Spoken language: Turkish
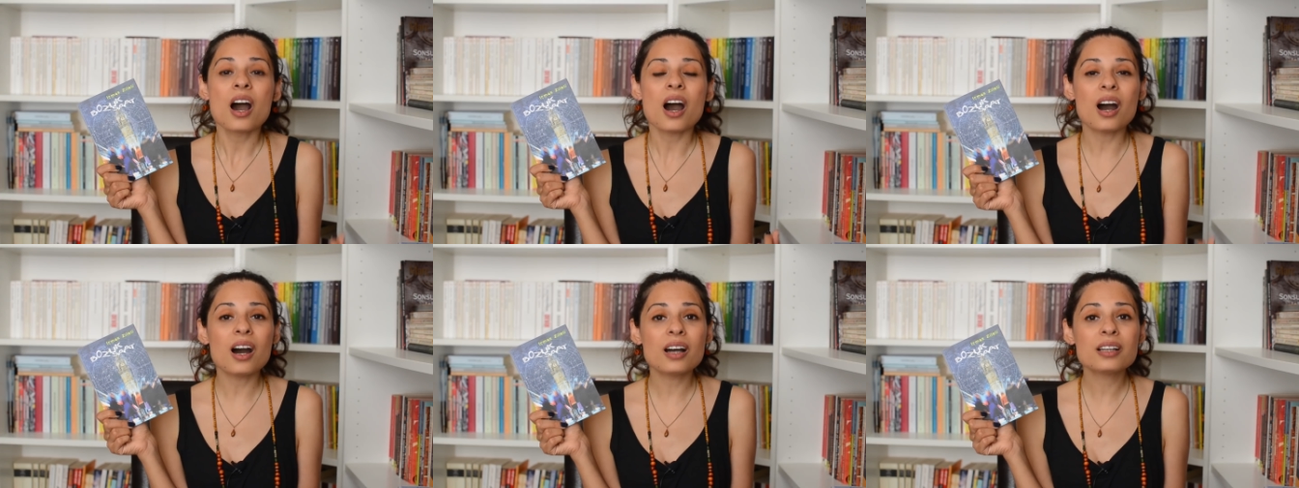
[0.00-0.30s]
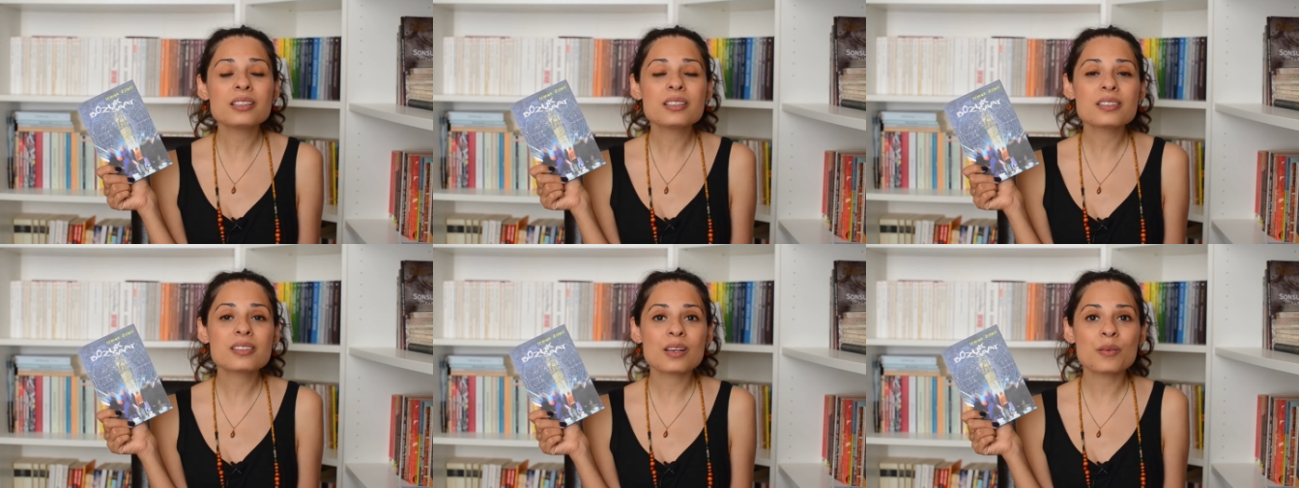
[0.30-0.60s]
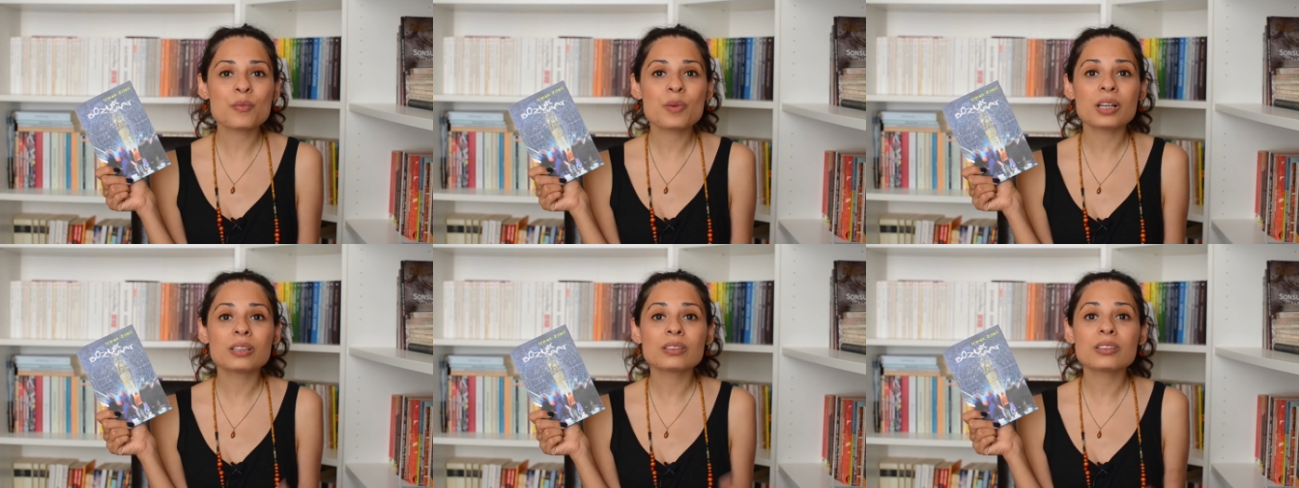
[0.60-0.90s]
Aynı
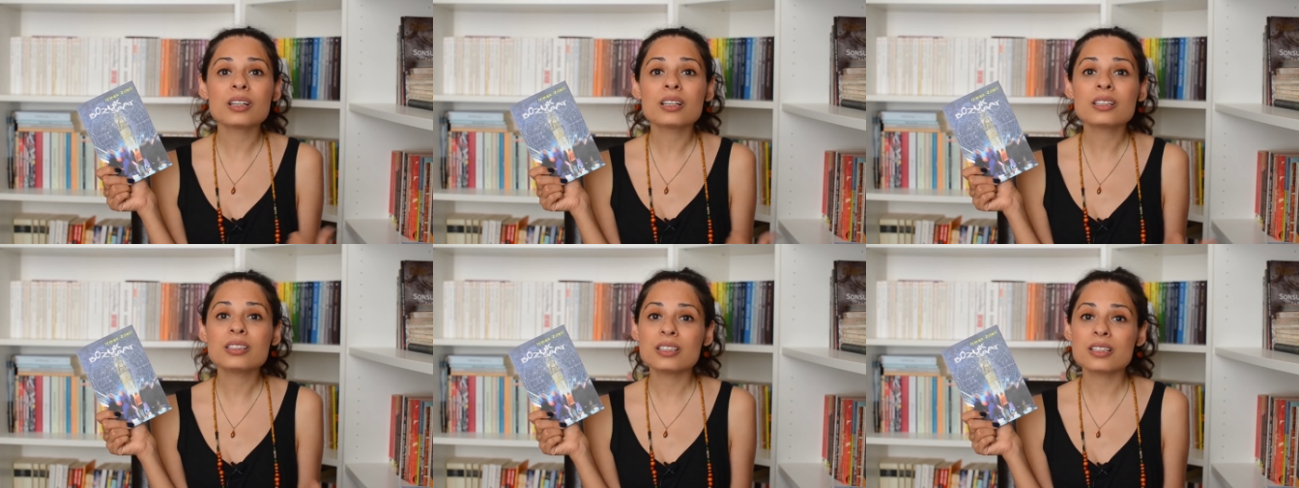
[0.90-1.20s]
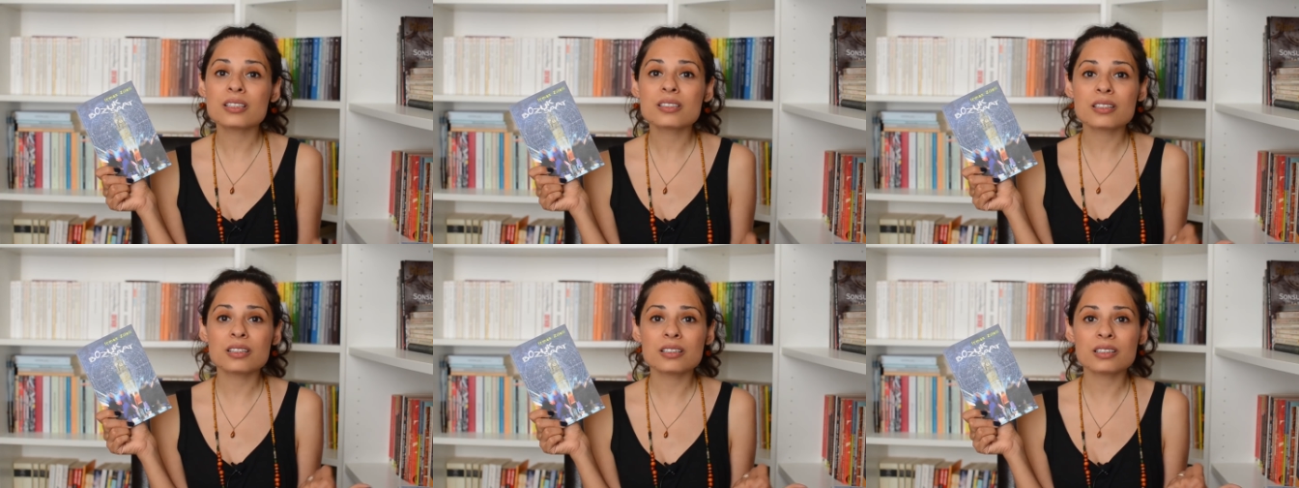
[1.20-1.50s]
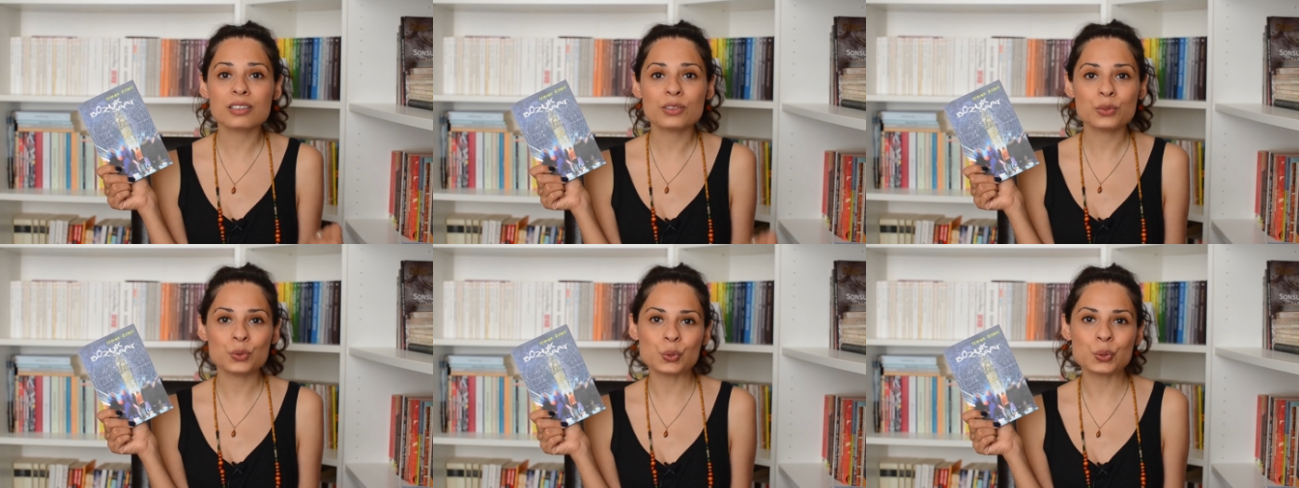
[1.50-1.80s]
zamanda
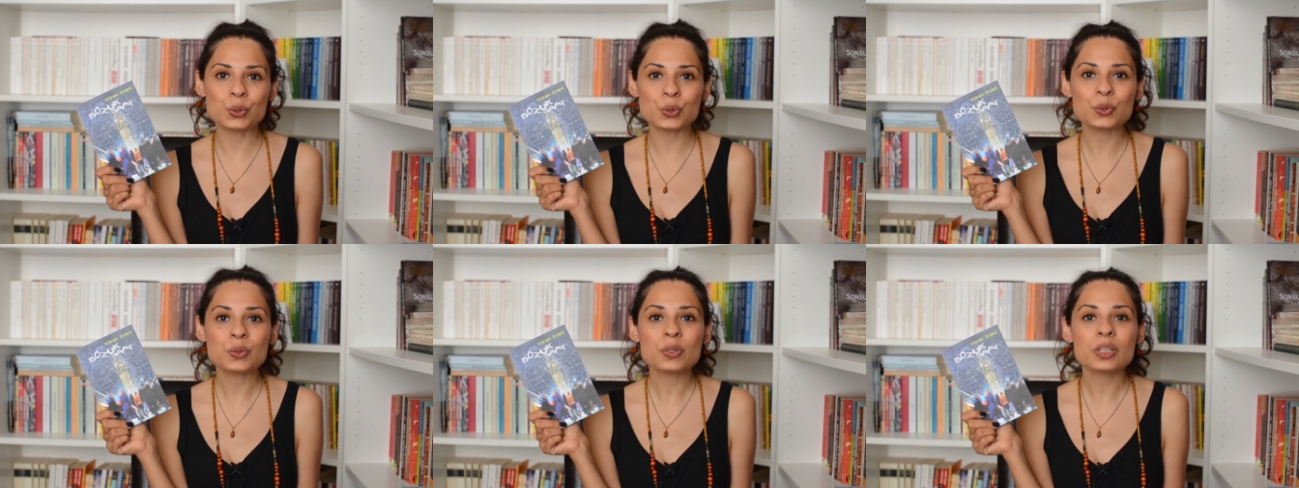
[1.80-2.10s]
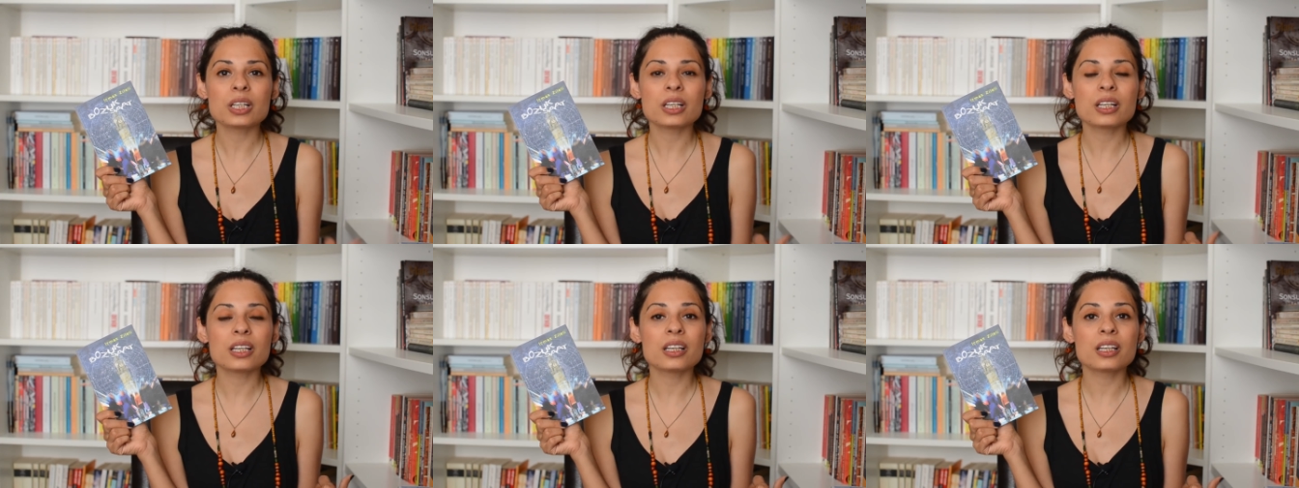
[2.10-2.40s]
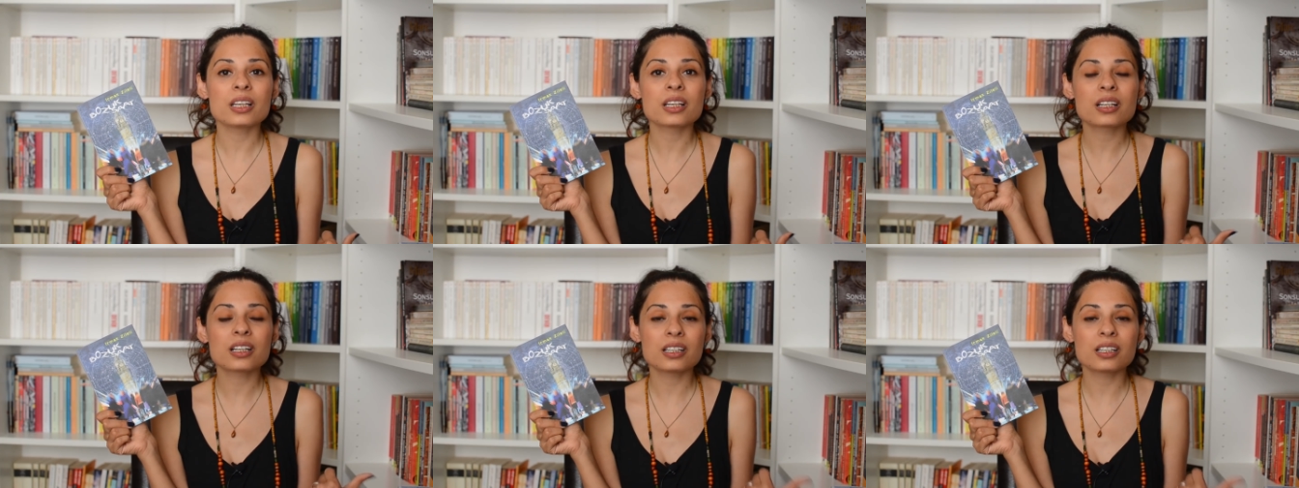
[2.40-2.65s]
yazarın dün e,